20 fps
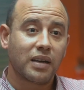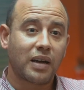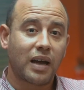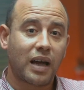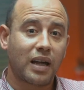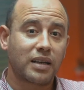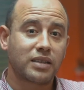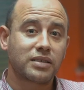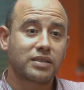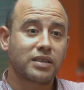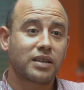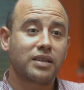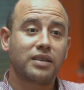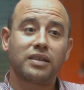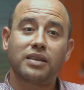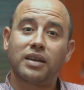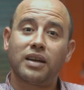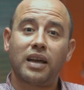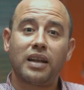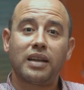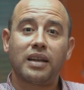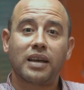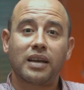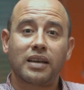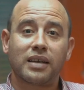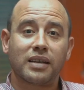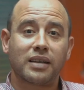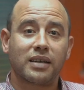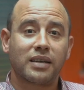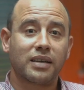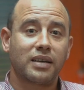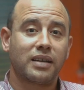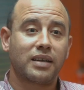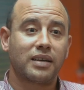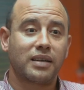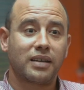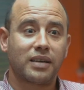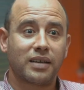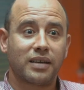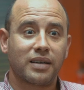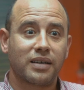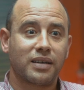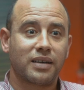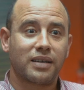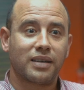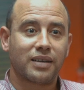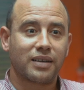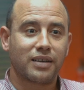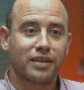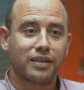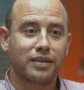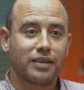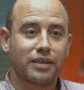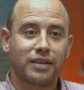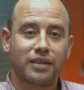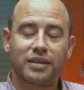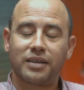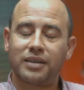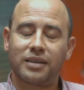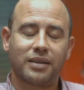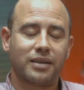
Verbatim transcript: علشان قال لك آه ان